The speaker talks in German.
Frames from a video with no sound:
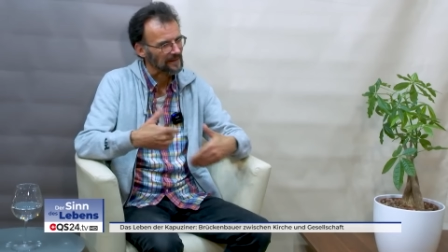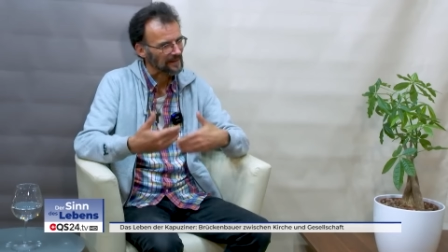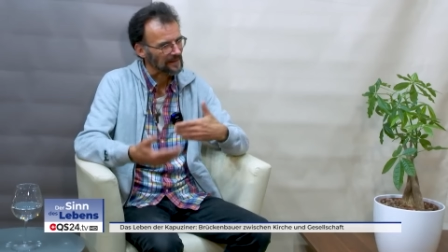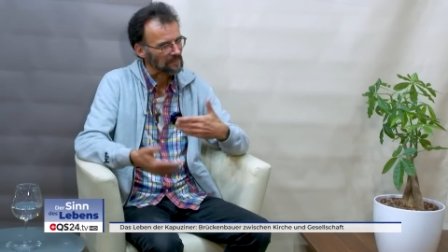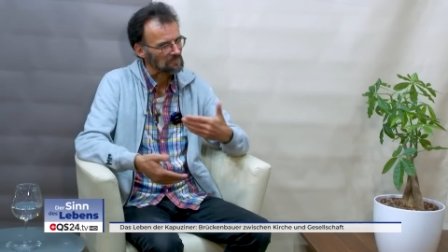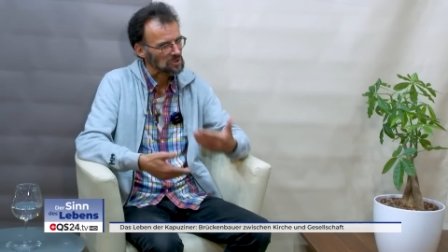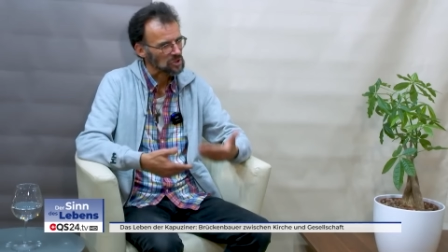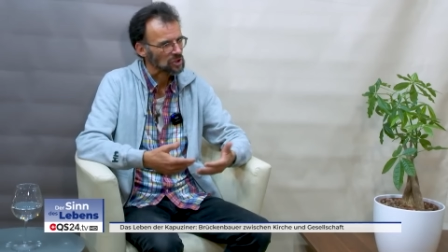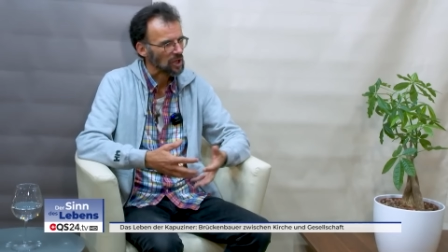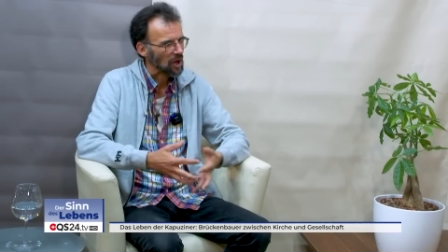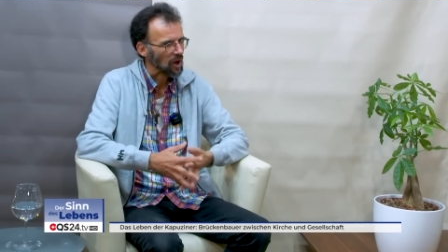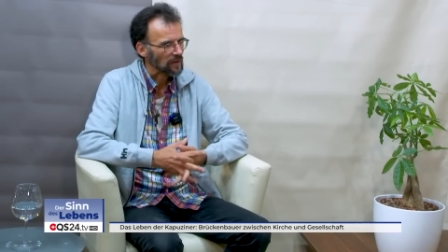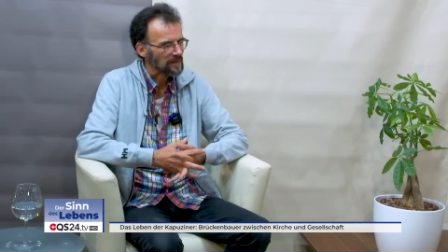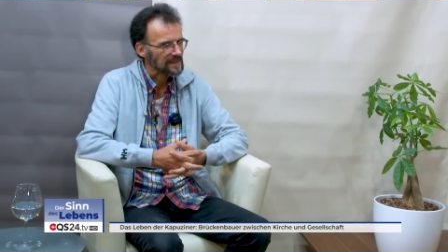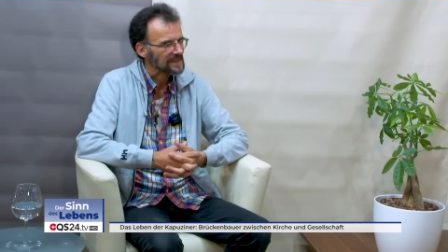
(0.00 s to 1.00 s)
äh,
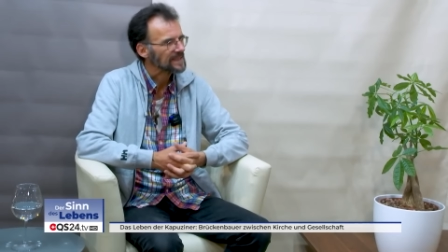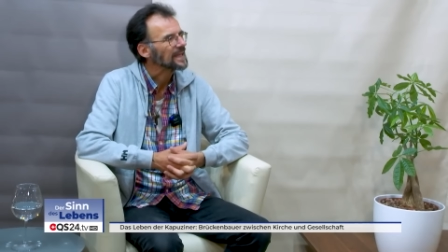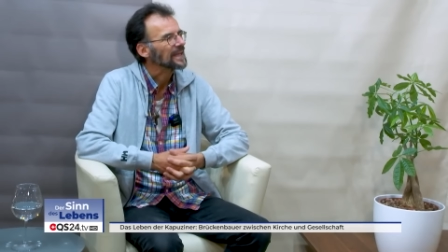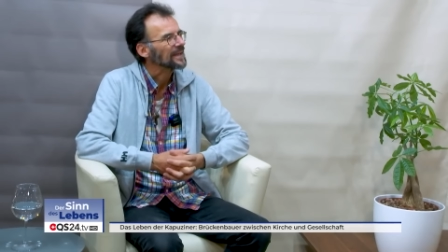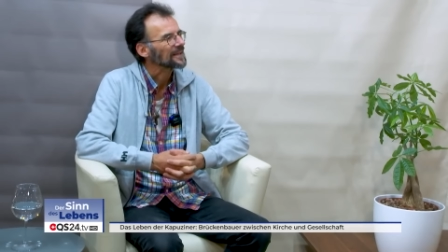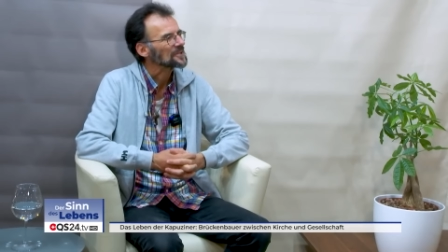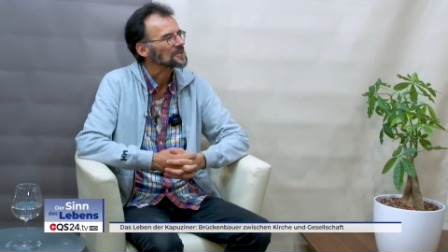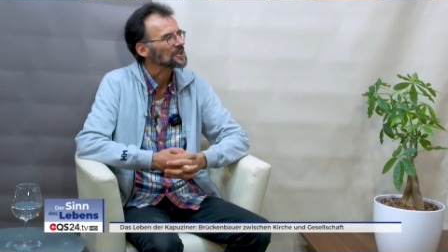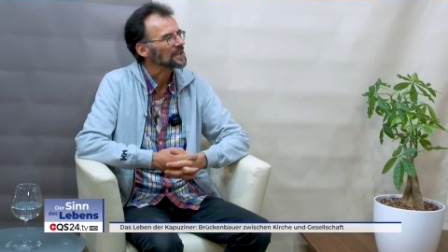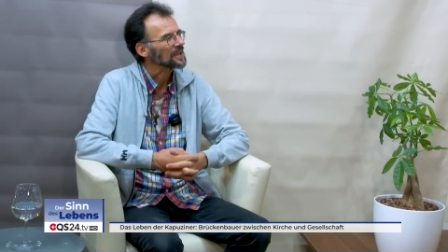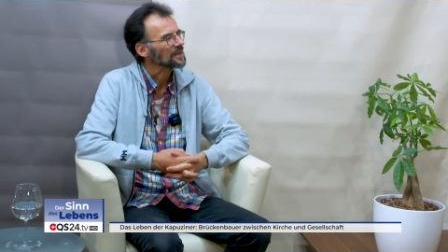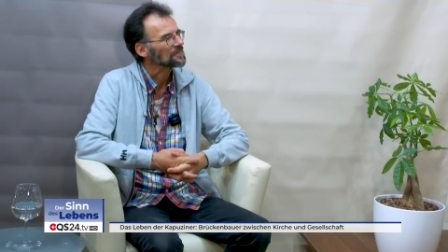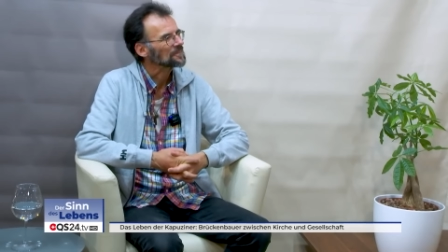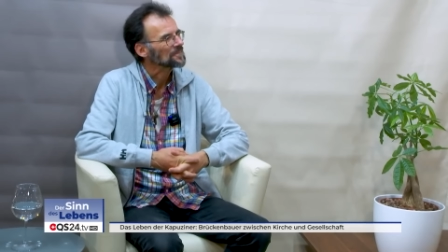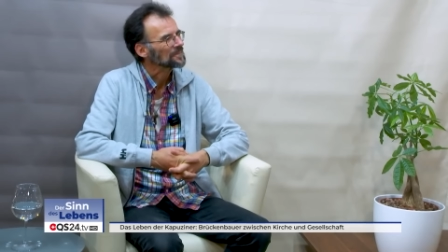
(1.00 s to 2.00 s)

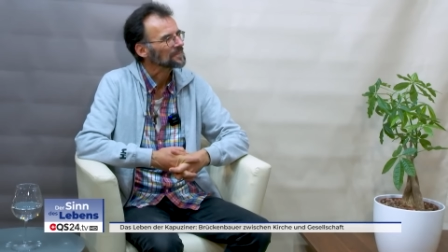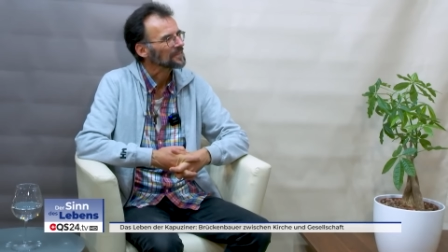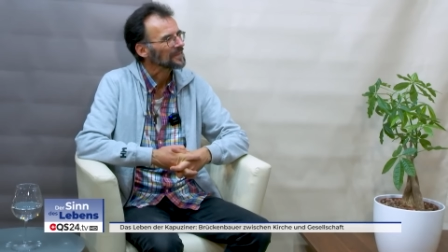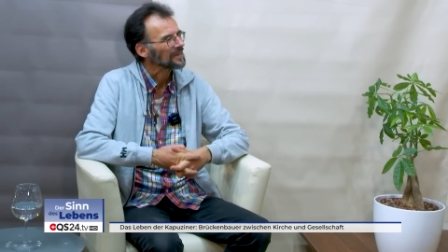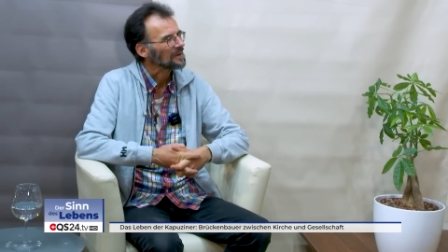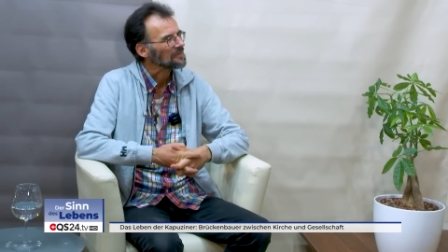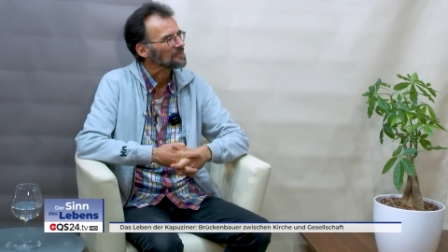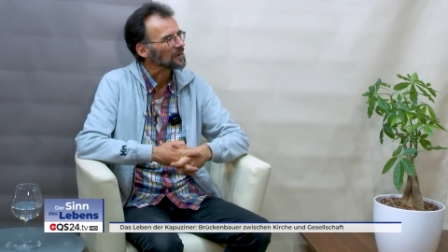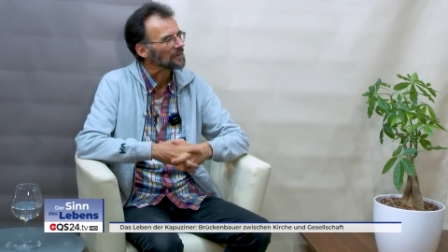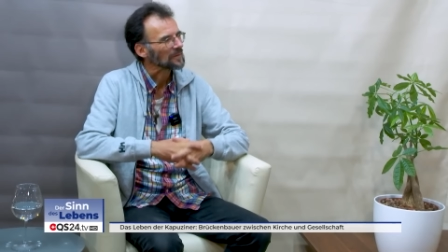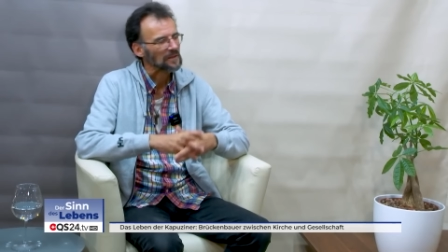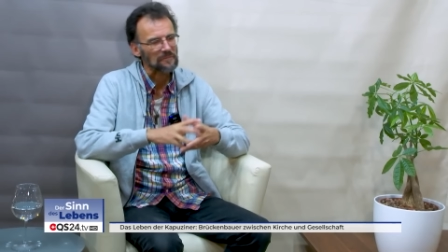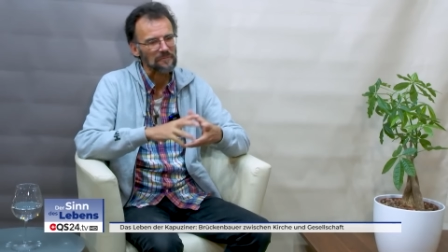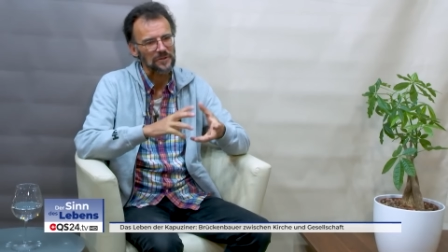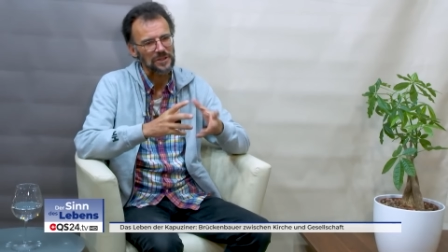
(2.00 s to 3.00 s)
Staatskirche
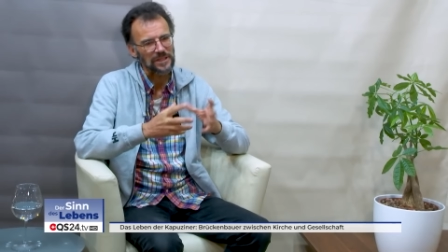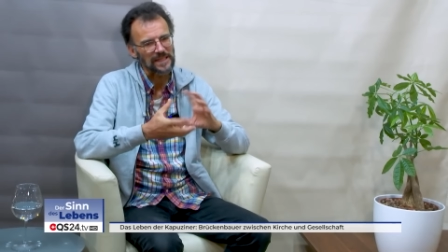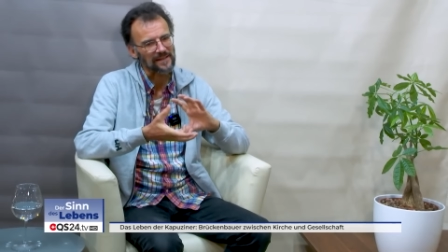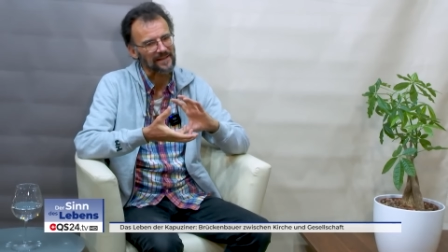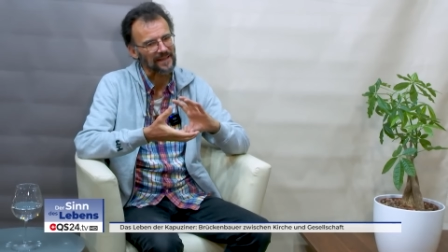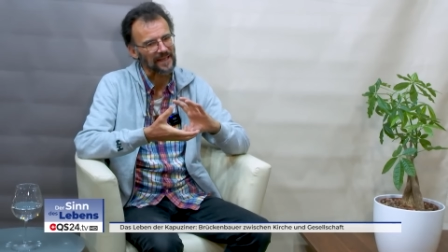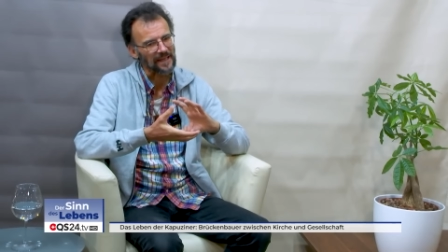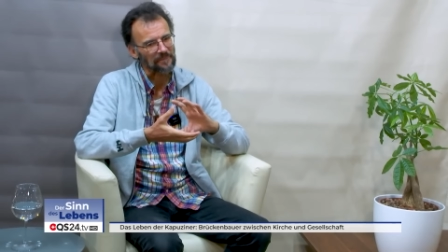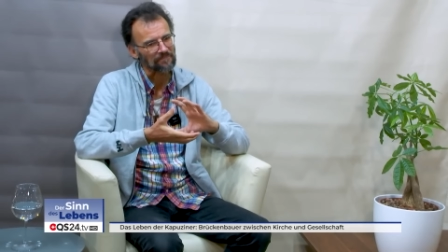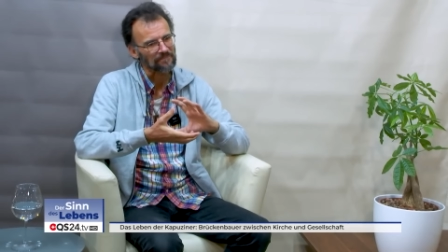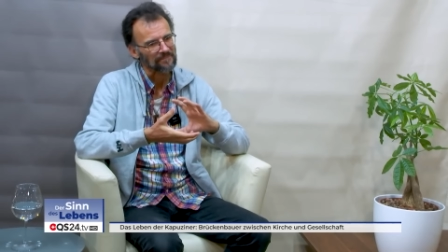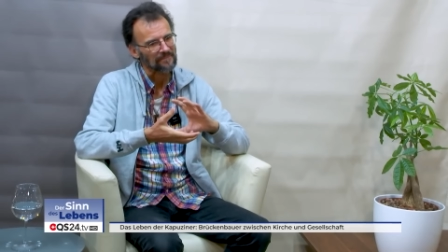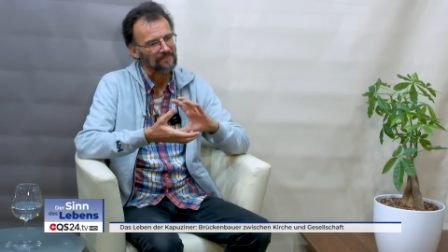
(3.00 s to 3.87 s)
fanden verschiedene